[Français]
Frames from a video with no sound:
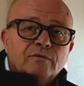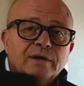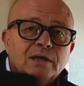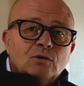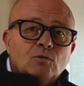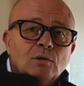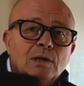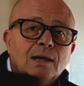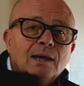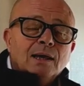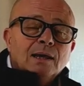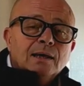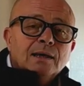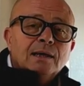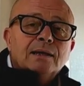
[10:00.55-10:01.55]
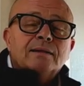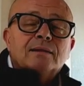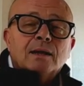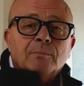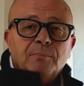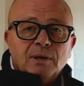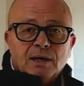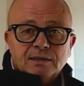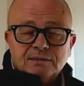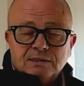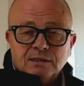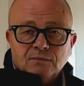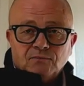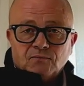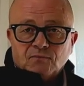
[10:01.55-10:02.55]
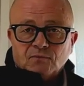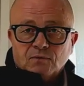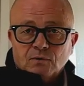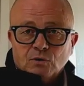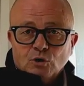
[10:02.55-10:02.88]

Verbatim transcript: véhicule, il est impératif